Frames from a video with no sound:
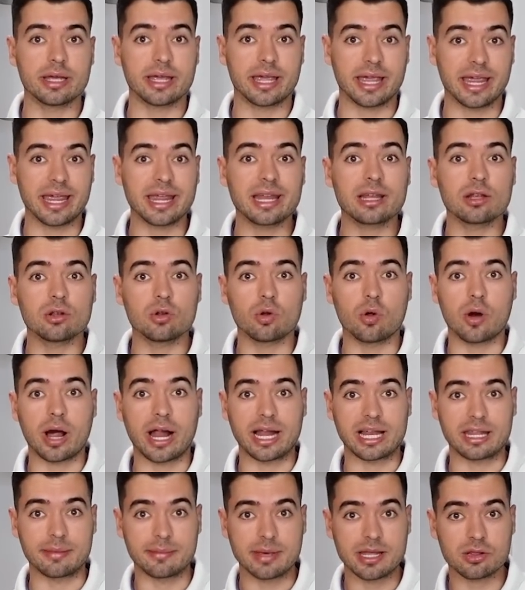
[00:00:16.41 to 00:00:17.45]
en los
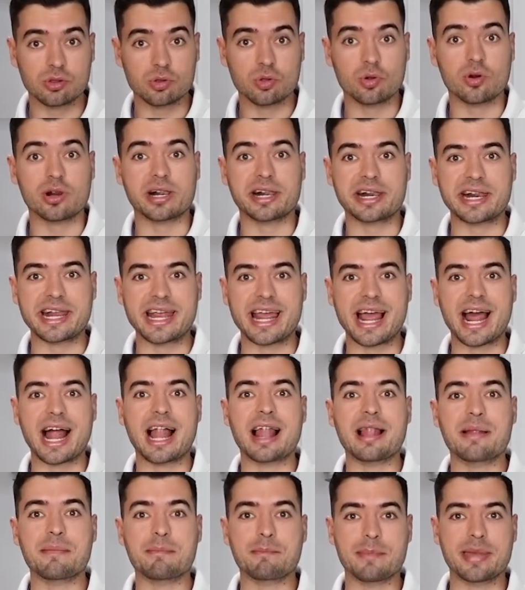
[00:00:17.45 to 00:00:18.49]
alimentos
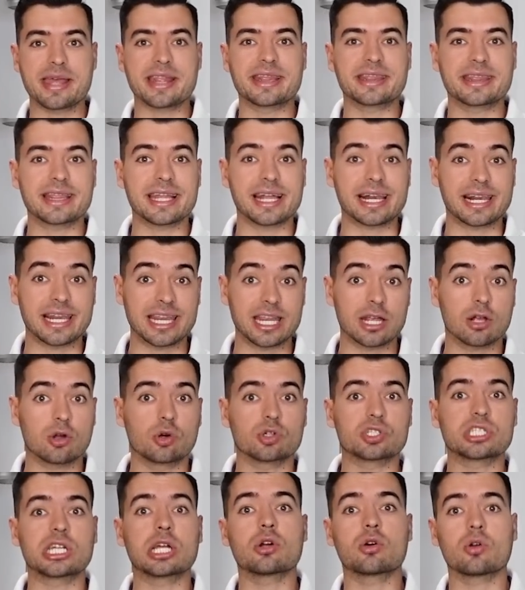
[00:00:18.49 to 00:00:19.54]
realmente
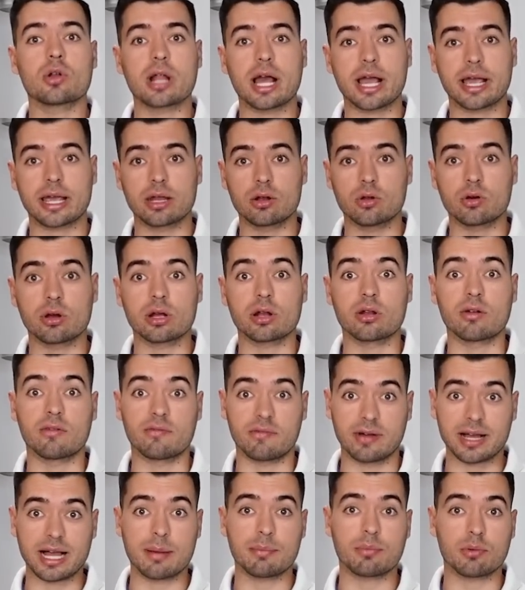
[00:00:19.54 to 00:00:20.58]
ricos en colágeno que nos van a